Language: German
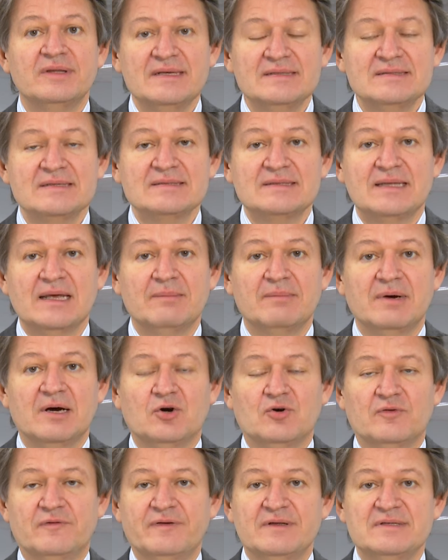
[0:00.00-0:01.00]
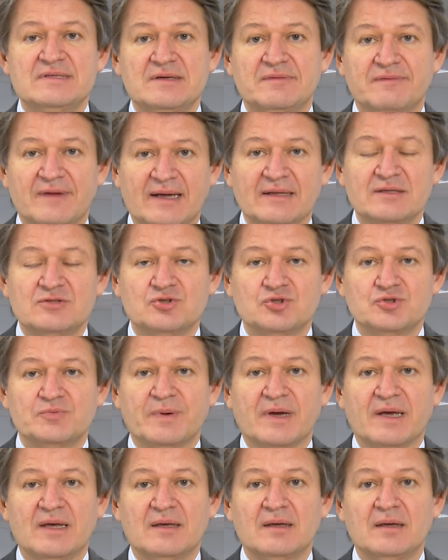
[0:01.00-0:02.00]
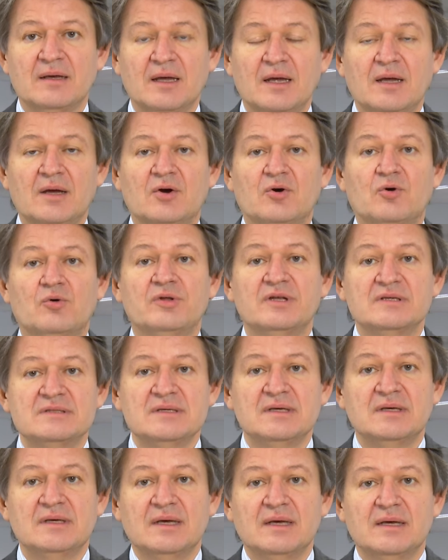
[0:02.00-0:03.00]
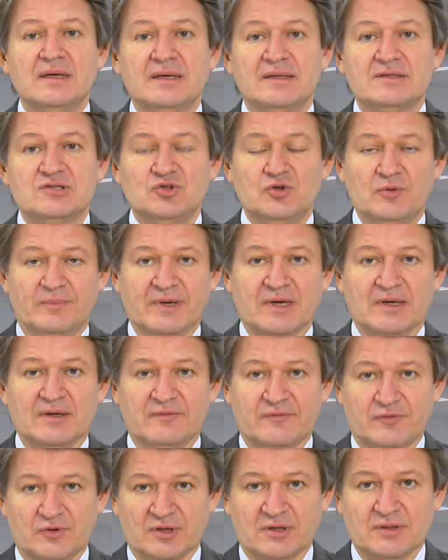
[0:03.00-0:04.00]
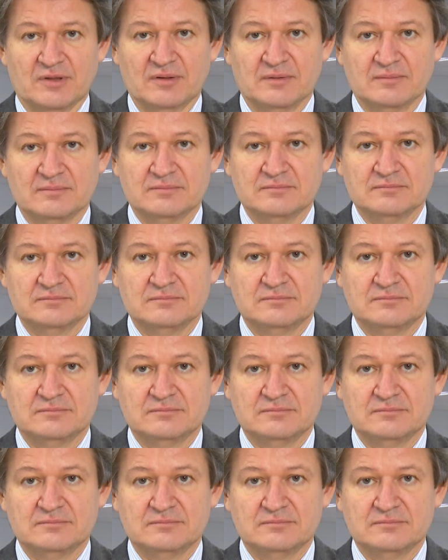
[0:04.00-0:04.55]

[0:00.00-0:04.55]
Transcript: dieses Thema offensiv anzusprechen oder sich jetzt nur mehr fürchten.